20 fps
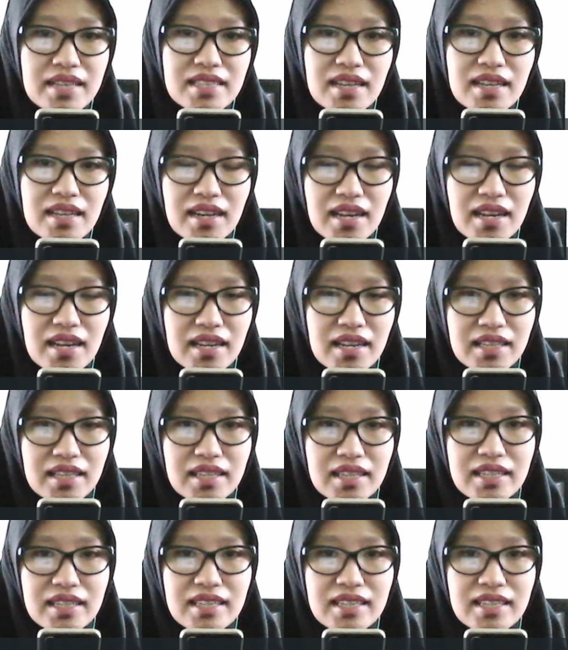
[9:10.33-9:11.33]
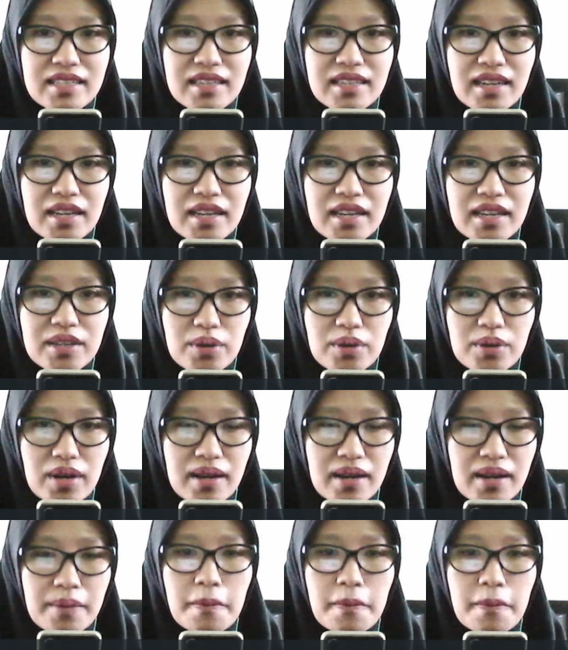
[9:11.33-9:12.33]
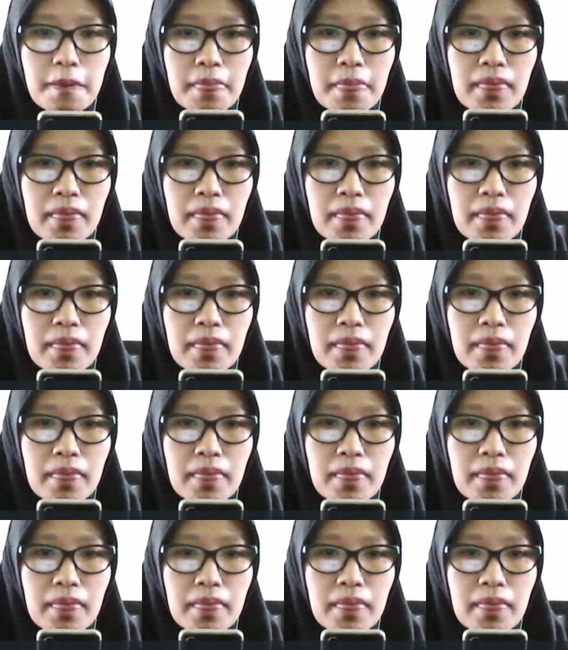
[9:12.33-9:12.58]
siang hari ini dengan doa.